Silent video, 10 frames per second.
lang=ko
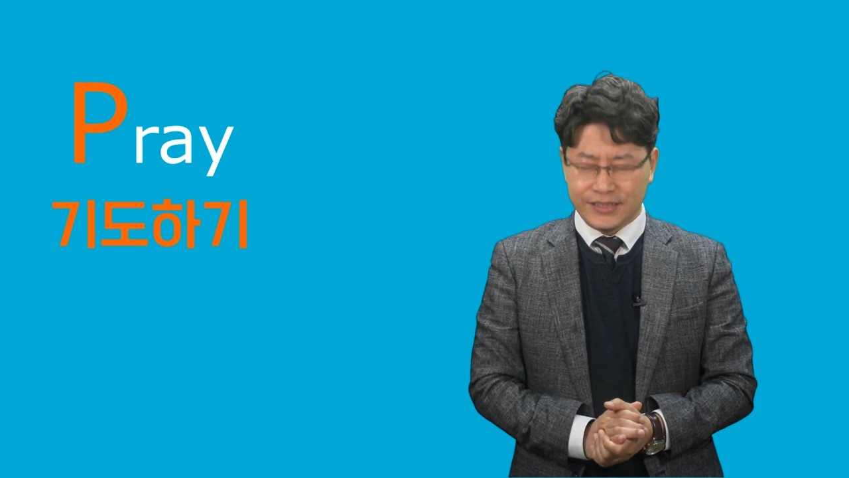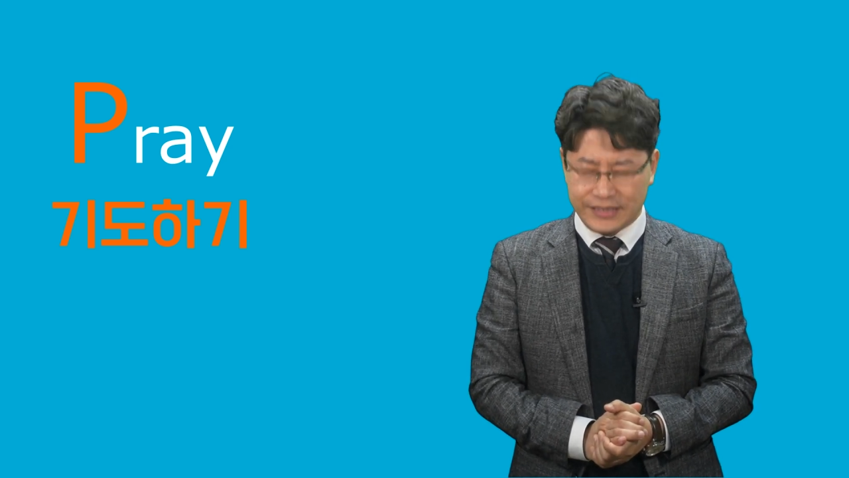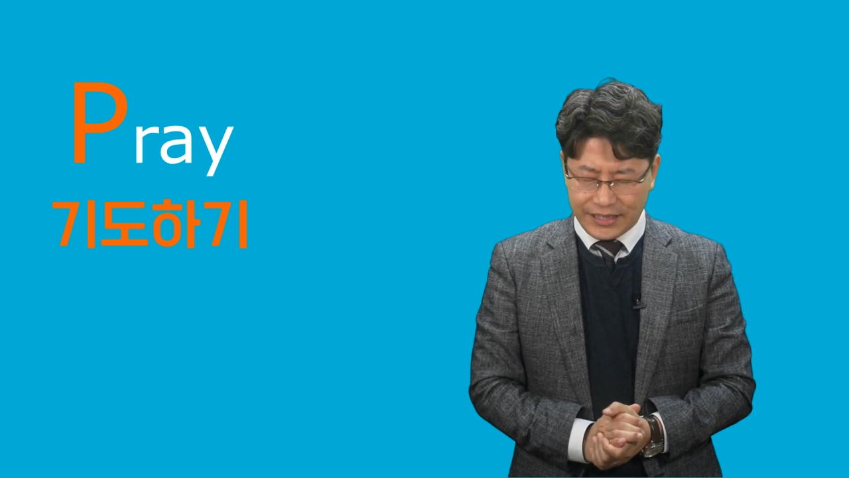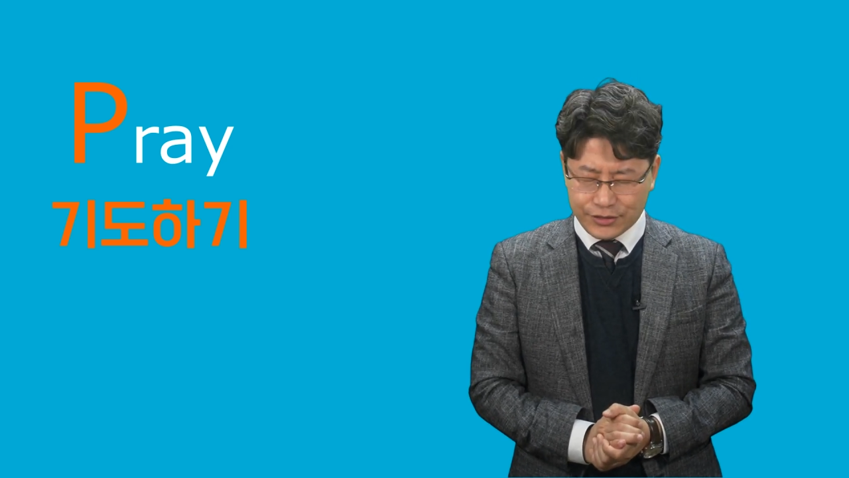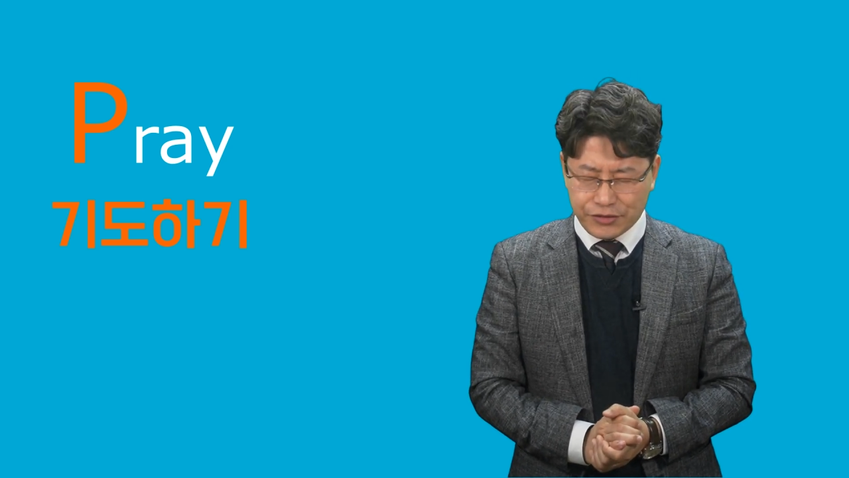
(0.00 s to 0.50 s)

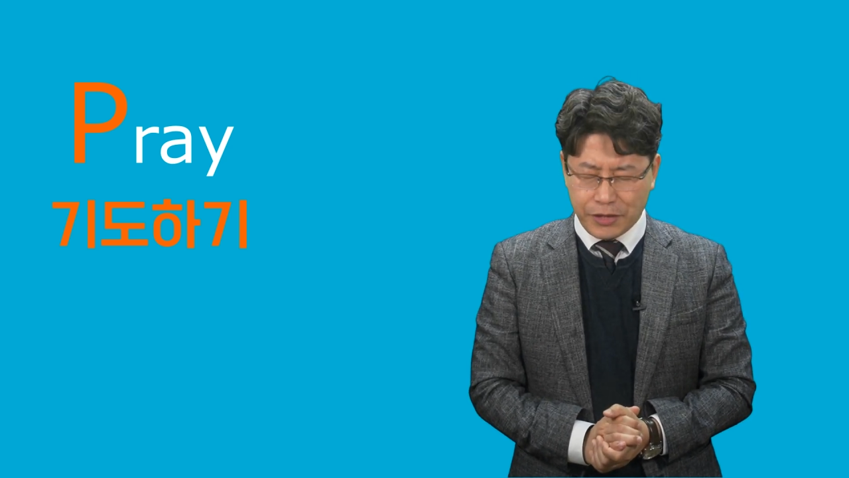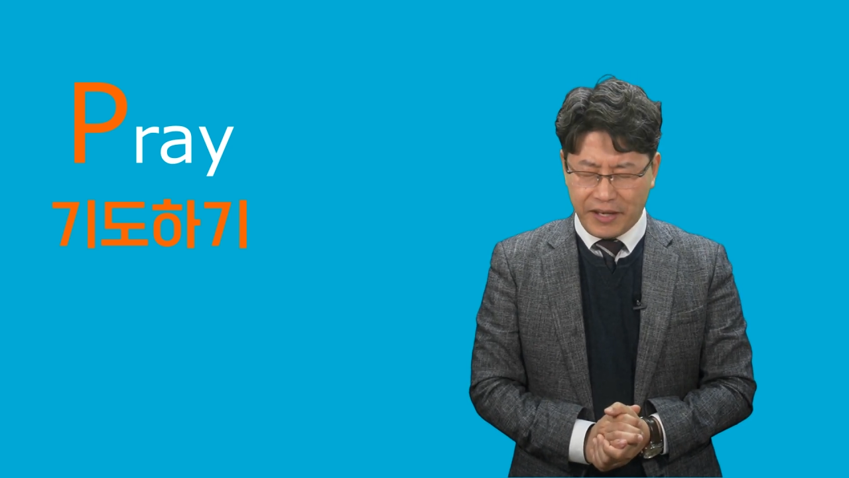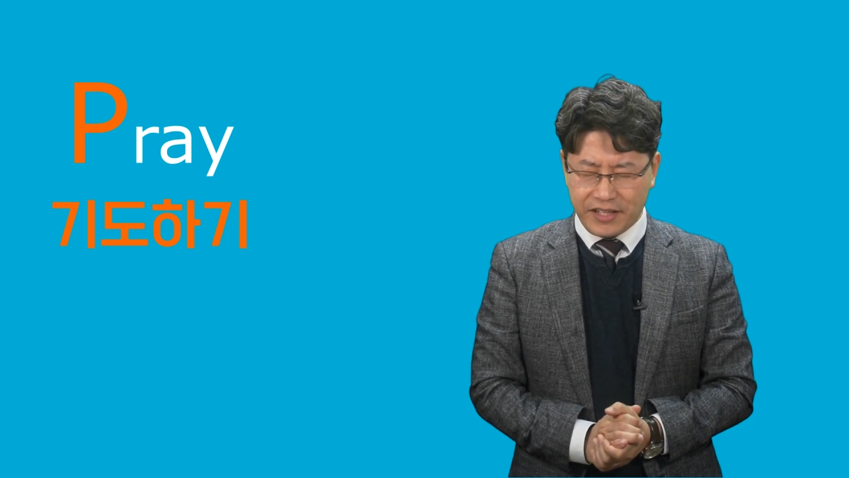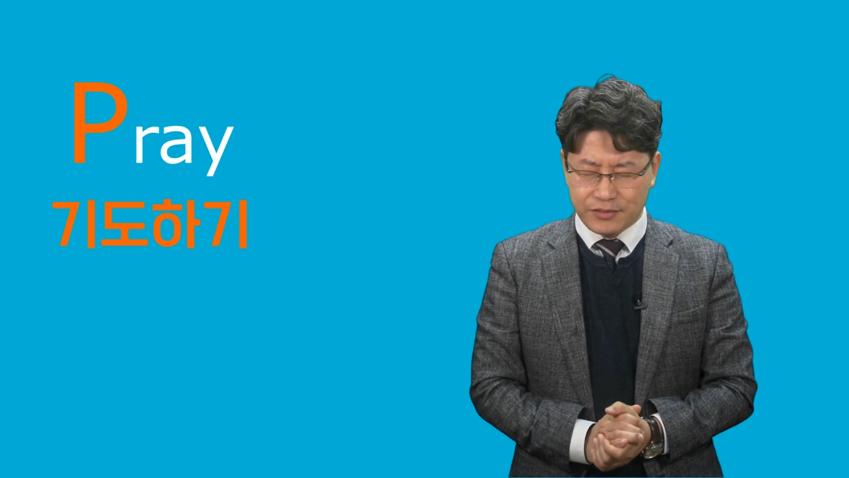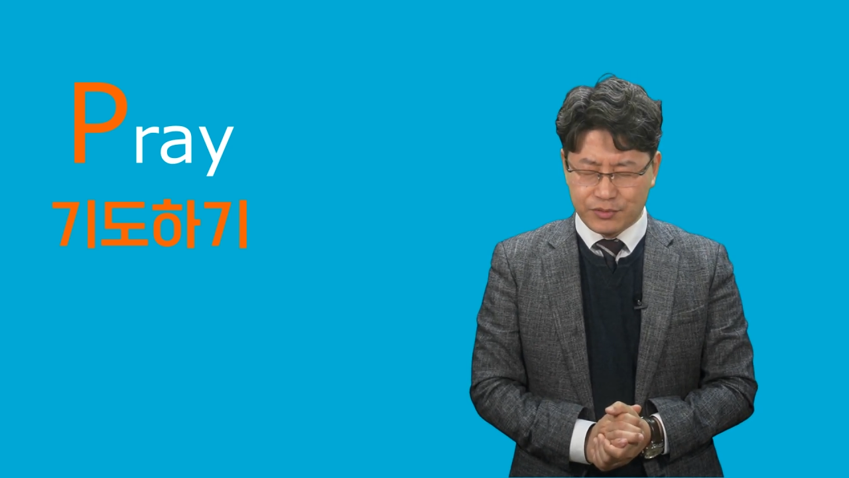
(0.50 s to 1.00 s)

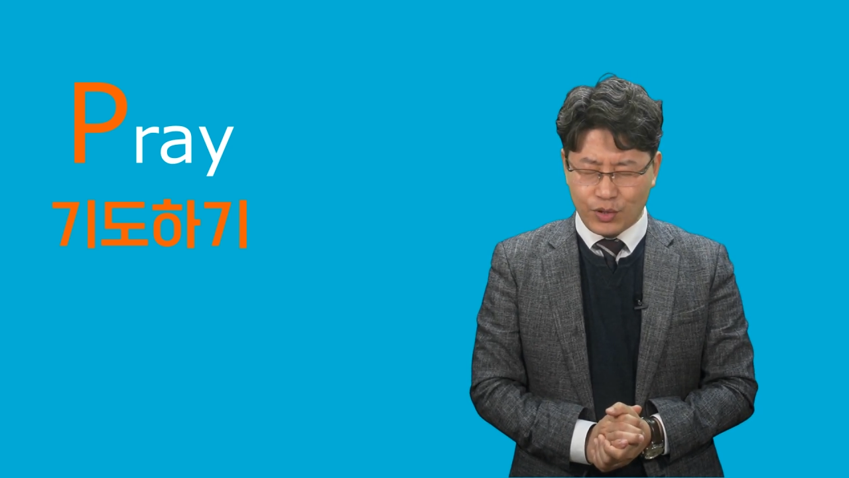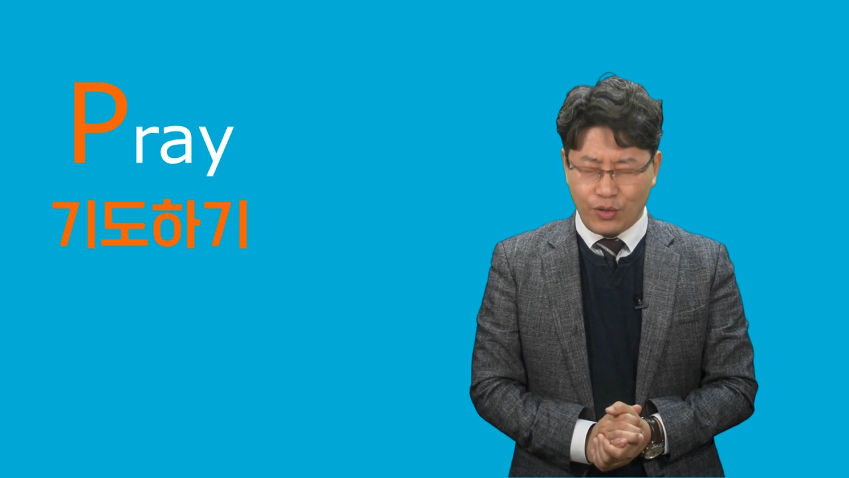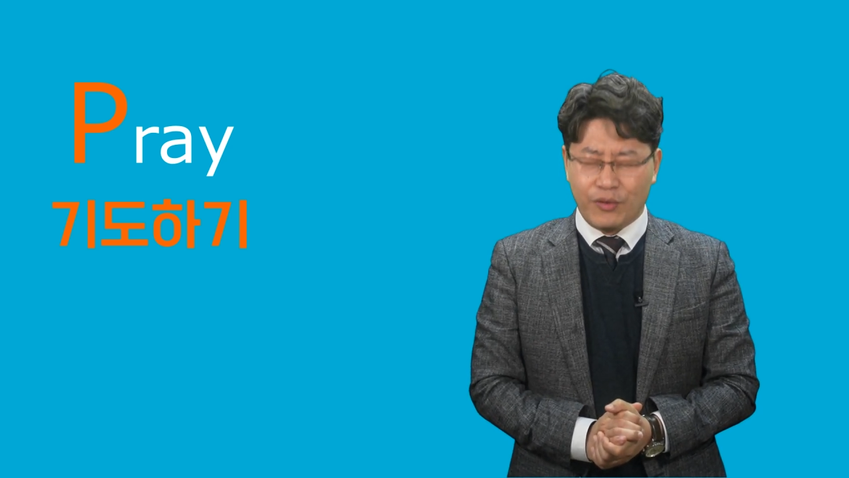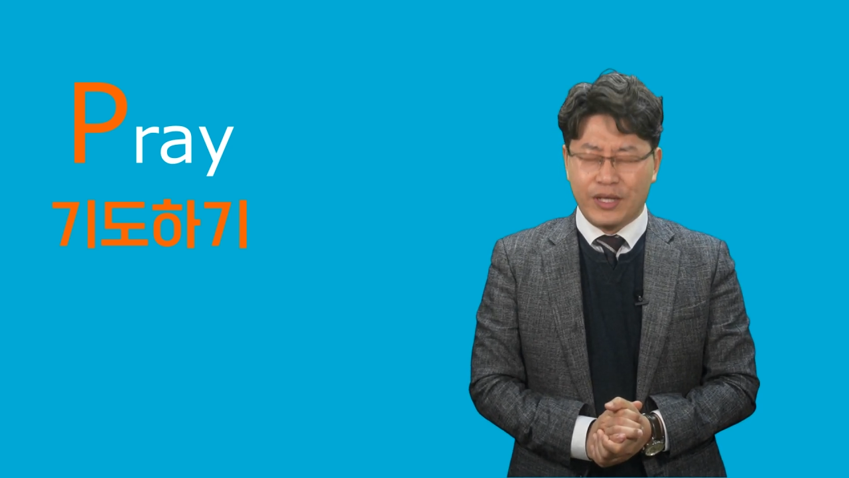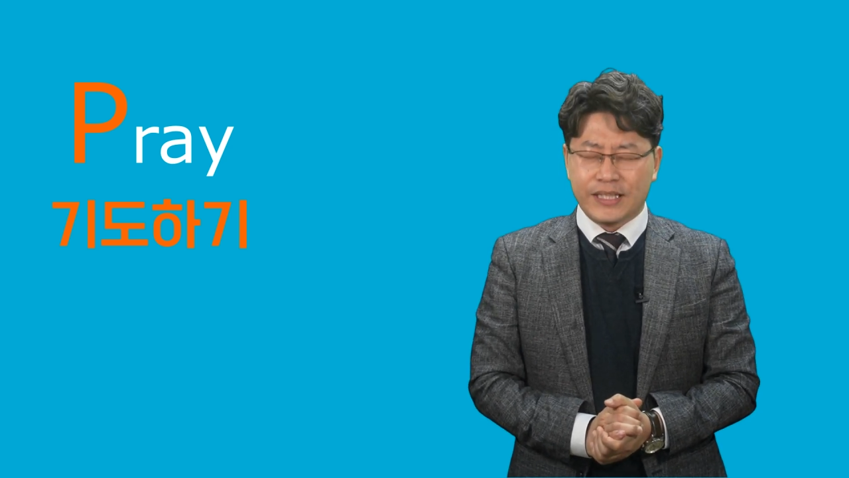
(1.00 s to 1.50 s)
예수님의
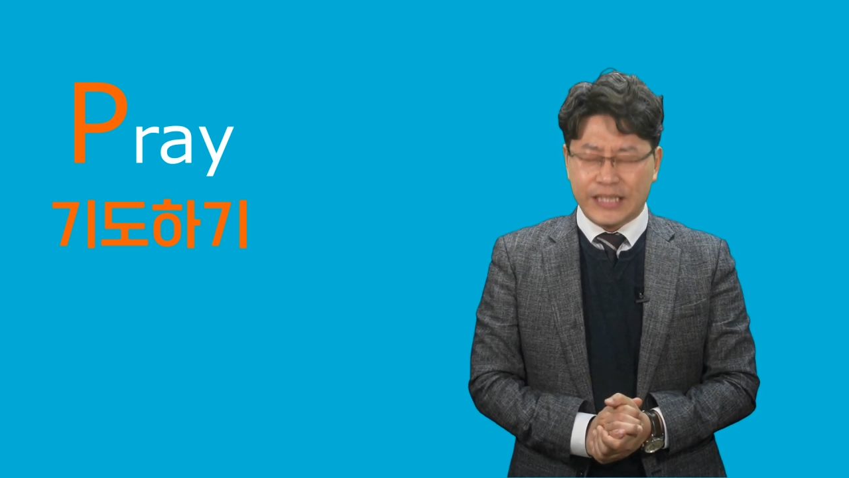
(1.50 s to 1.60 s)
이름으로